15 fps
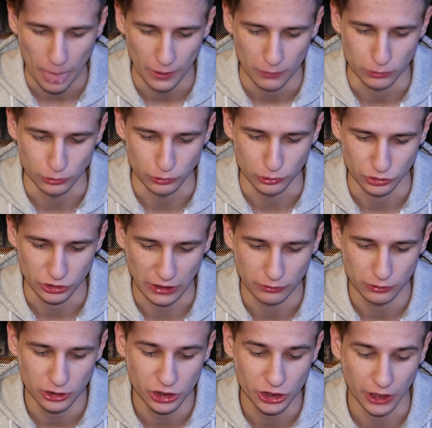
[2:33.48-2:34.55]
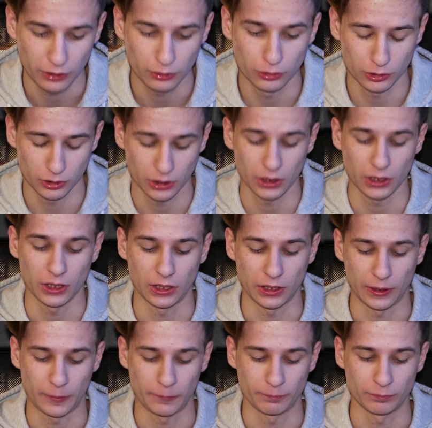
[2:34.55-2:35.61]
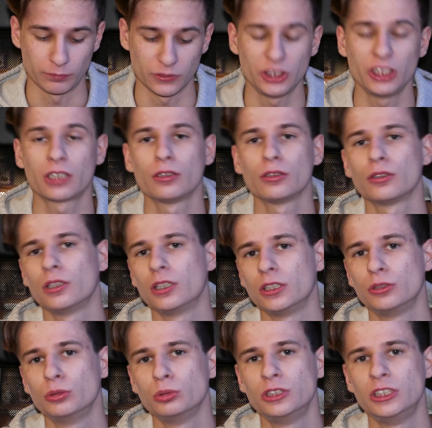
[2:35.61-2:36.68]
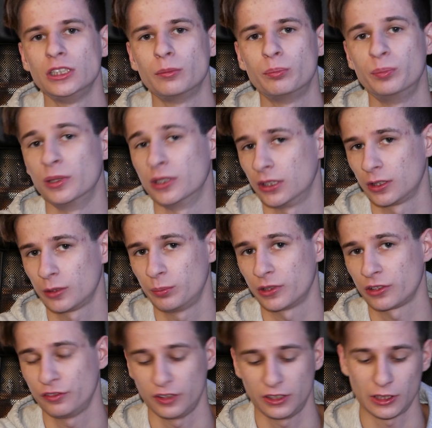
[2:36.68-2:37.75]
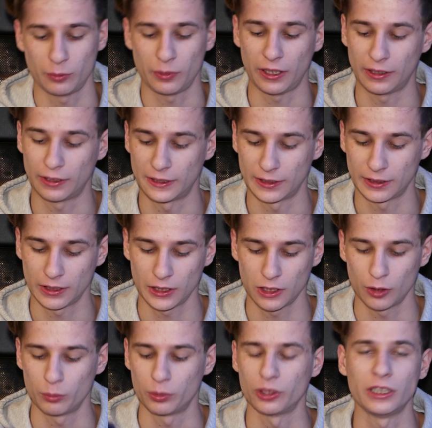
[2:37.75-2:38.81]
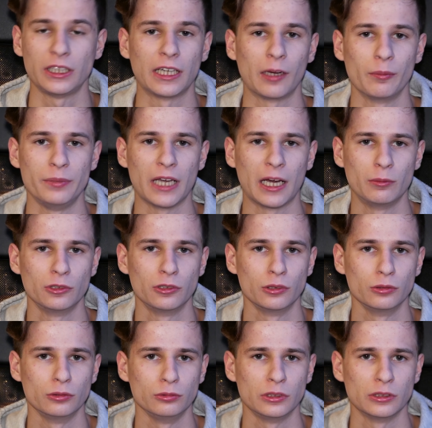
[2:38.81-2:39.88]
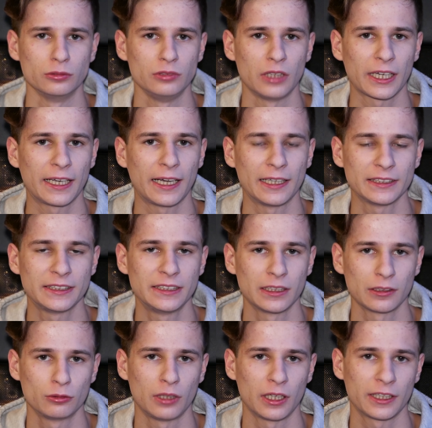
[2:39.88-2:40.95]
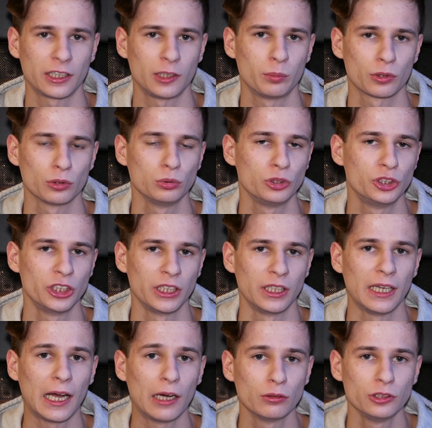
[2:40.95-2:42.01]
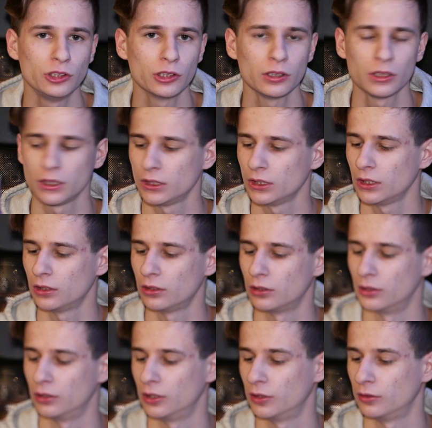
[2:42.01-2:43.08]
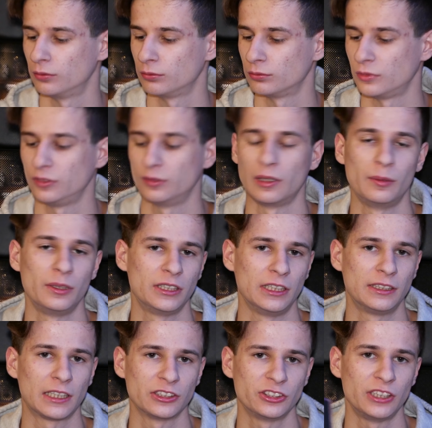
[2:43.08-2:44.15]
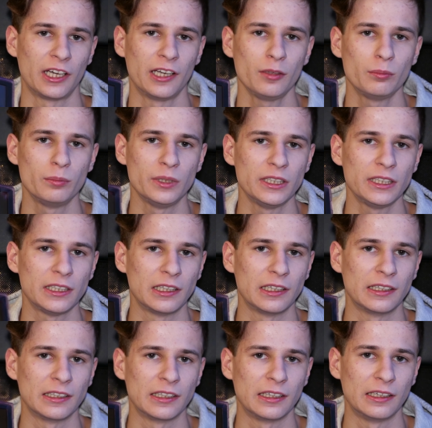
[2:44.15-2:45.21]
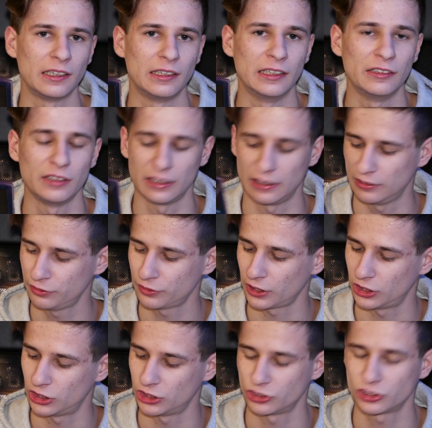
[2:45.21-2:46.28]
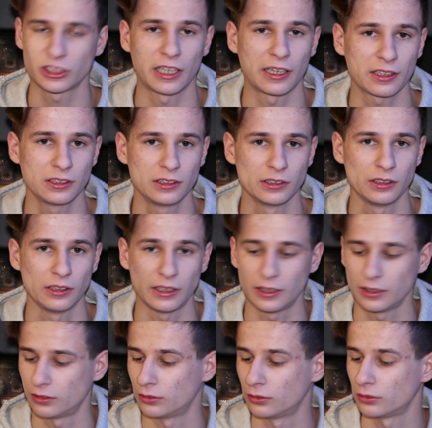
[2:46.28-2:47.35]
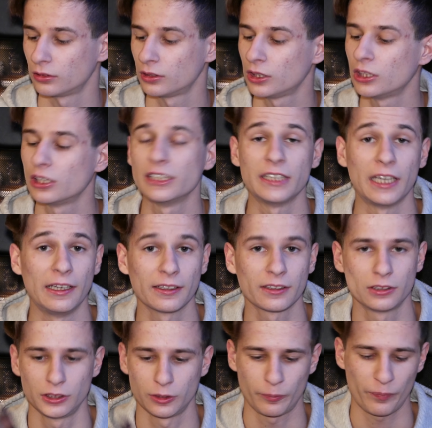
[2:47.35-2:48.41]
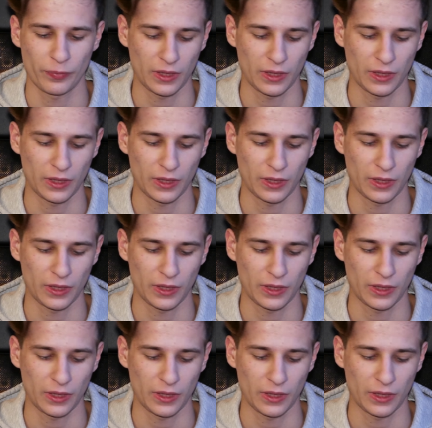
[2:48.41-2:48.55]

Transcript: appunto stavo dicendo ehm, girano eh, tutti per- perfettamente poi abbiamo un, una cassa qua che riproduce l'audio, ehm, veramente i tasti A e B, le, le, le frecce start e eh, select